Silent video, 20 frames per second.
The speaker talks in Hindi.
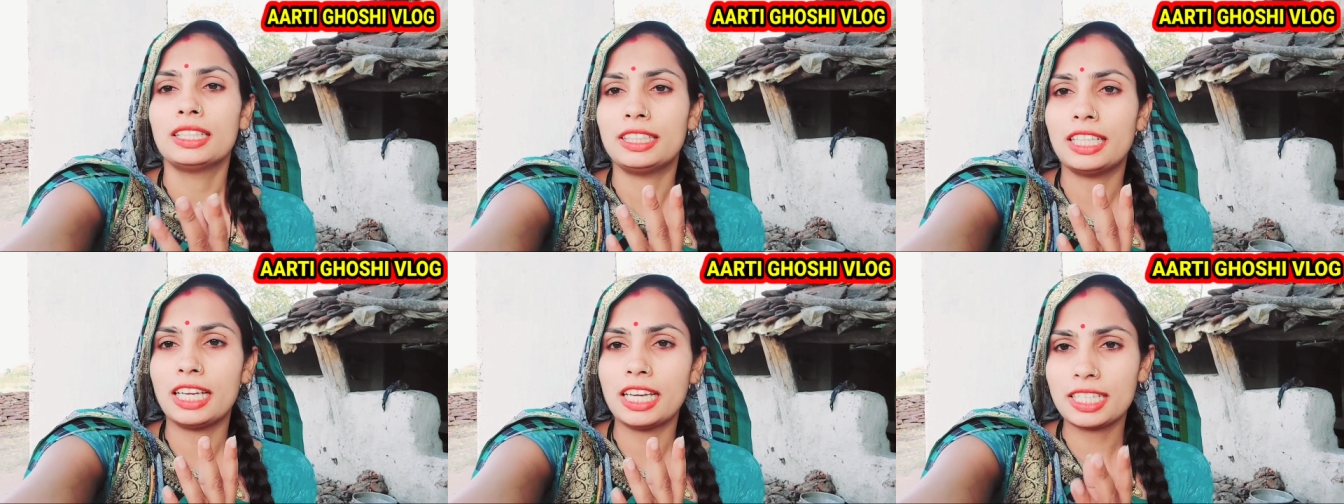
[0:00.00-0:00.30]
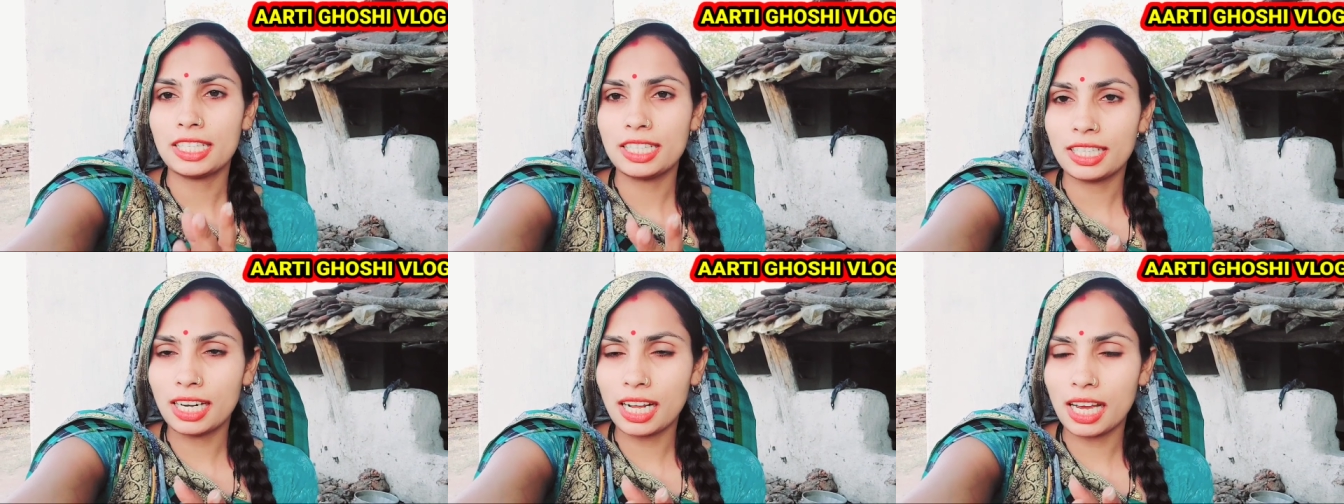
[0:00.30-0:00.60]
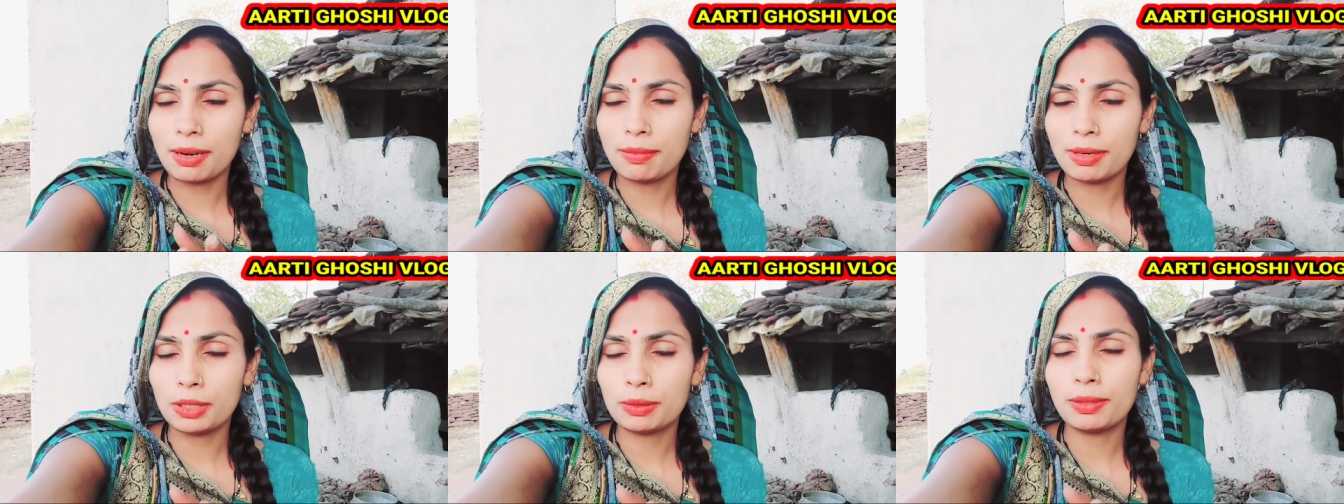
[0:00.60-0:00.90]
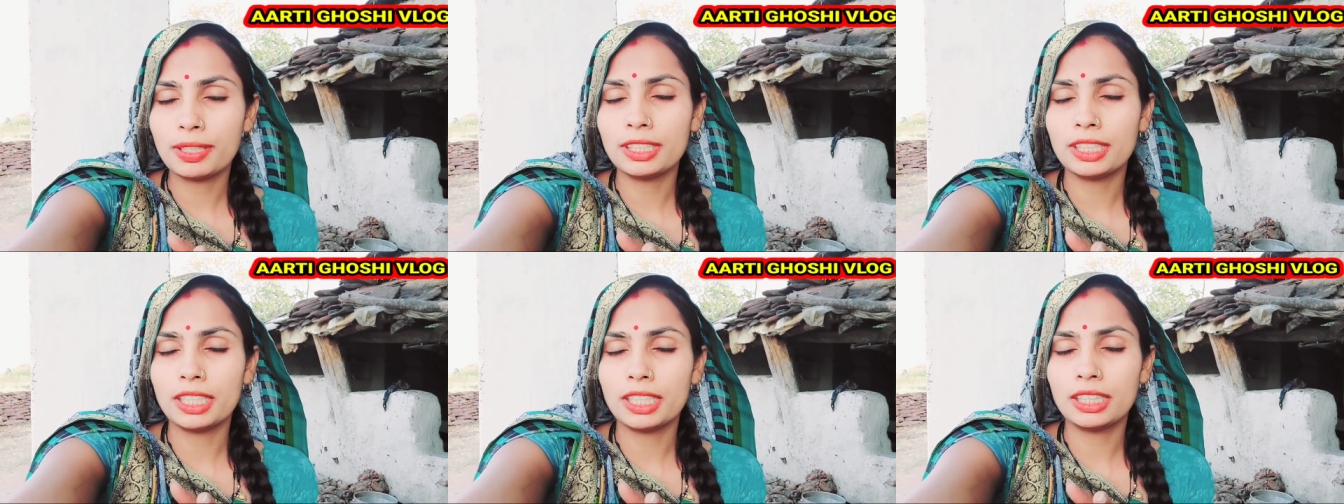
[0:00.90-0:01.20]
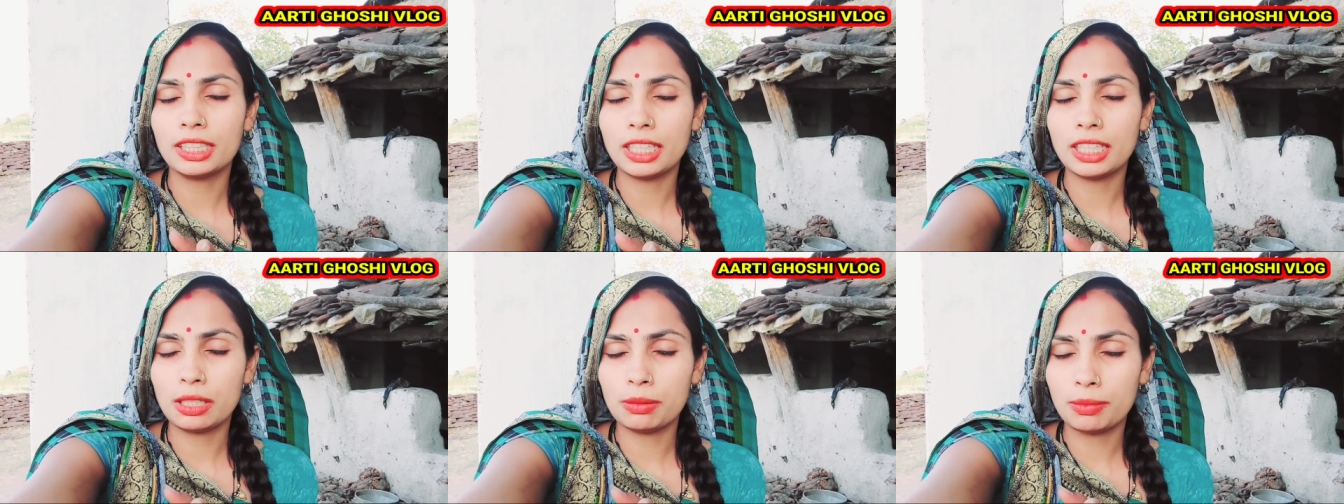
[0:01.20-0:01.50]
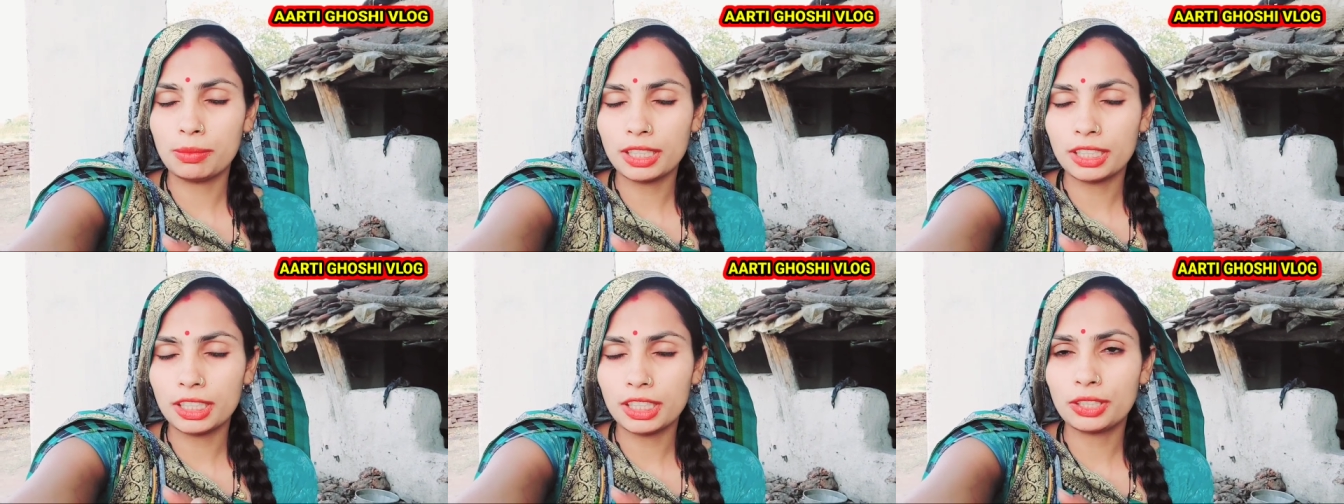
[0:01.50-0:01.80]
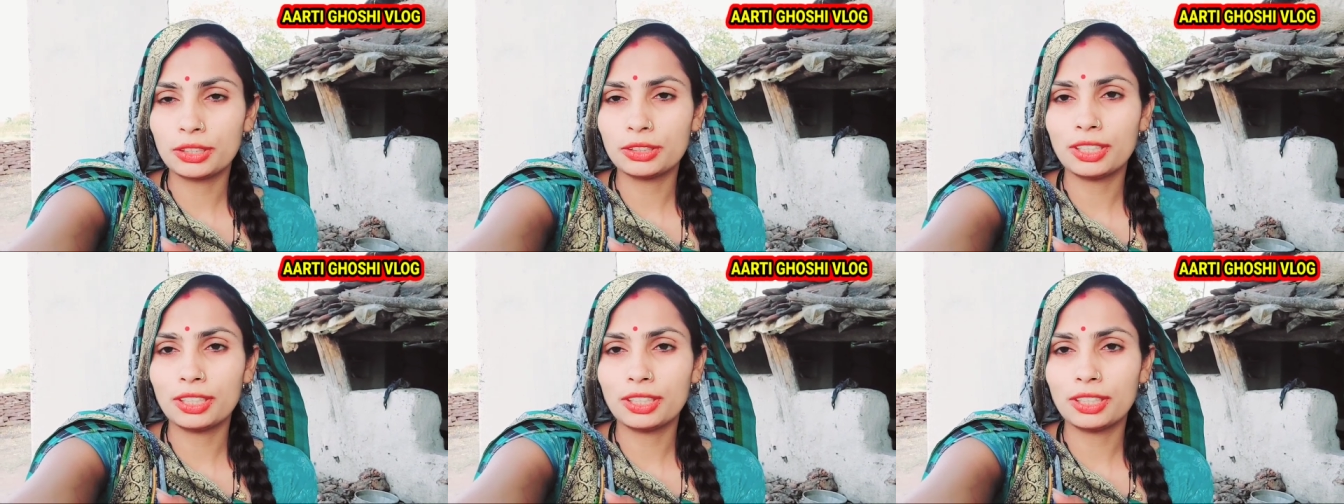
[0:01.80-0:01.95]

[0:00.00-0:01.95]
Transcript: जय श्री राम हनुमान जयंती हनुमान जी